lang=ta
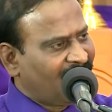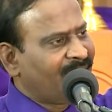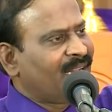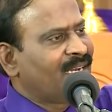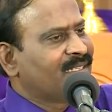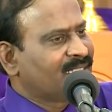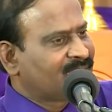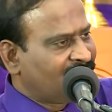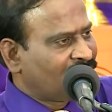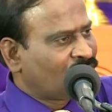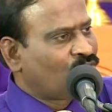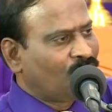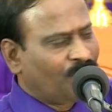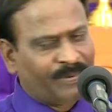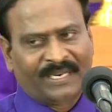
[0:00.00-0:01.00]
காணான் தேசத்தை
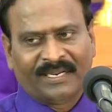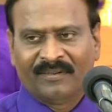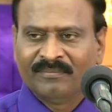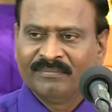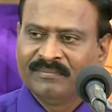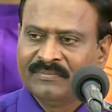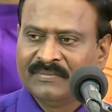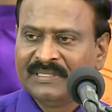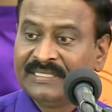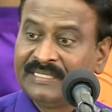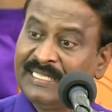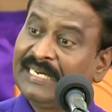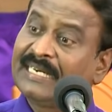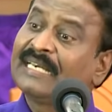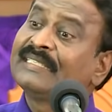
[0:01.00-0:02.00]
கொடுப்பேன்
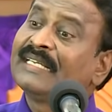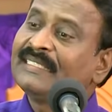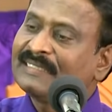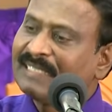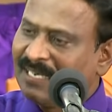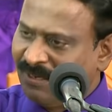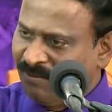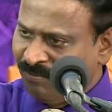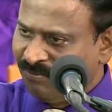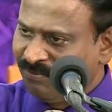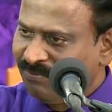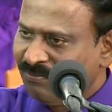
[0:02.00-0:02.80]
தீர்க்க தரிசனம்